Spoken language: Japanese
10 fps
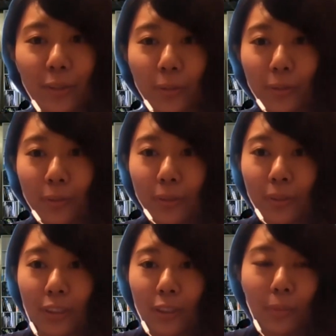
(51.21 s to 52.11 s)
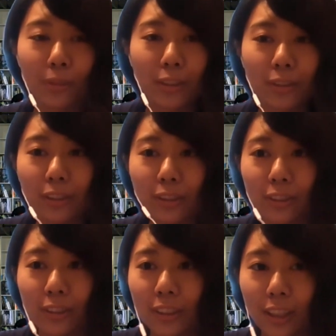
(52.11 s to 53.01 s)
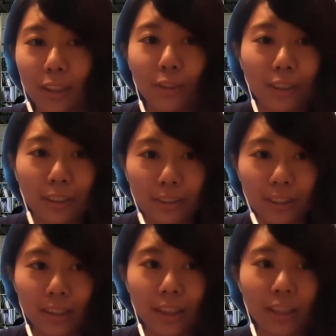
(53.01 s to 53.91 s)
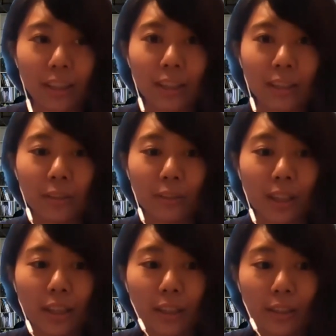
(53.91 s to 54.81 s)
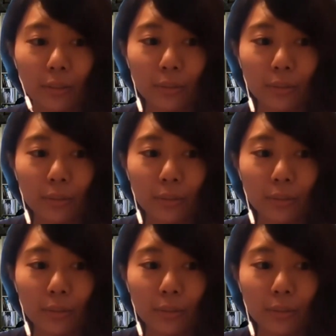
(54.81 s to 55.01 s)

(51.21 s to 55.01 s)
と質問などは随時チャット欄で受け付けているので、